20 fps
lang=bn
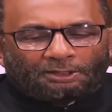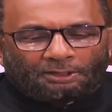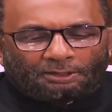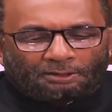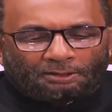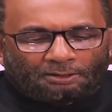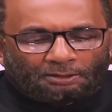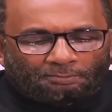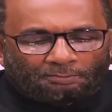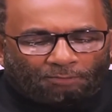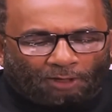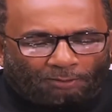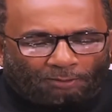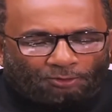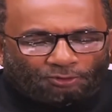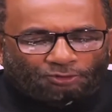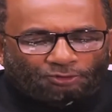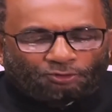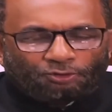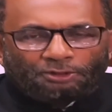যে
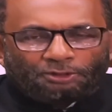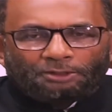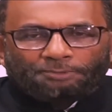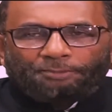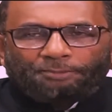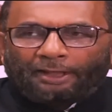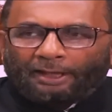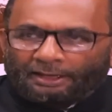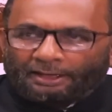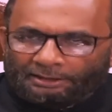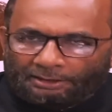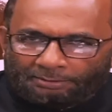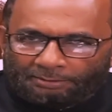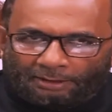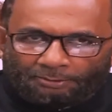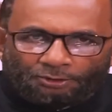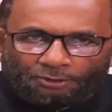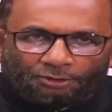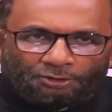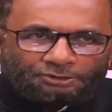ভবনগুলি
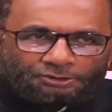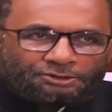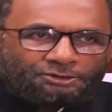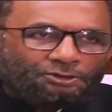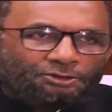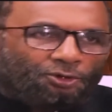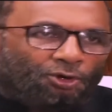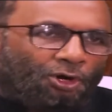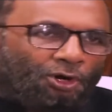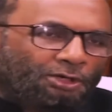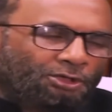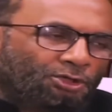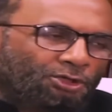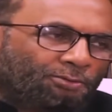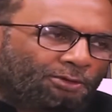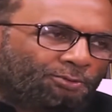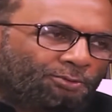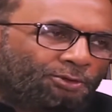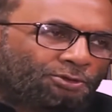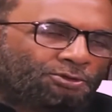বেআইনিভাবে হয়েছে
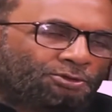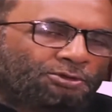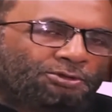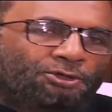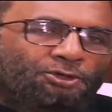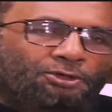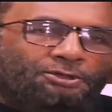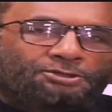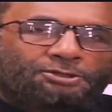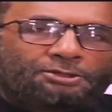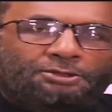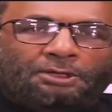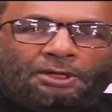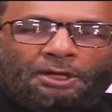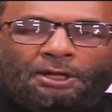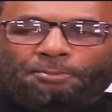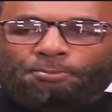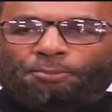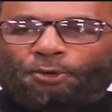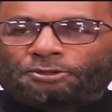অনিয়মের মধ্য দিয়ে হয়েছে
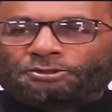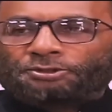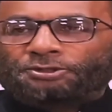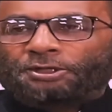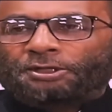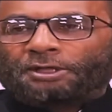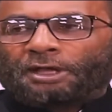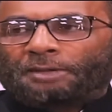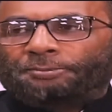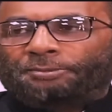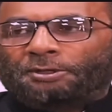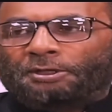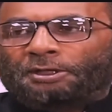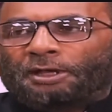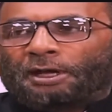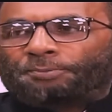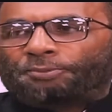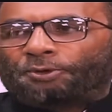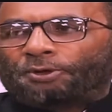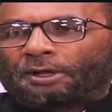পত্রিকায়
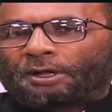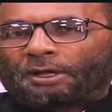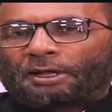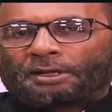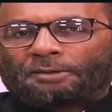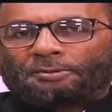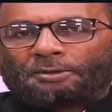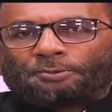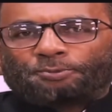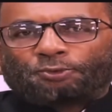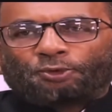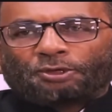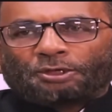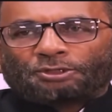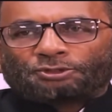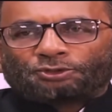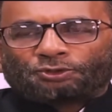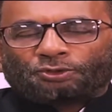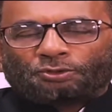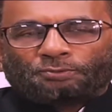বিজ্ঞাপন আকারে আমরা
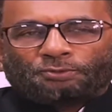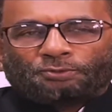প্রকাশ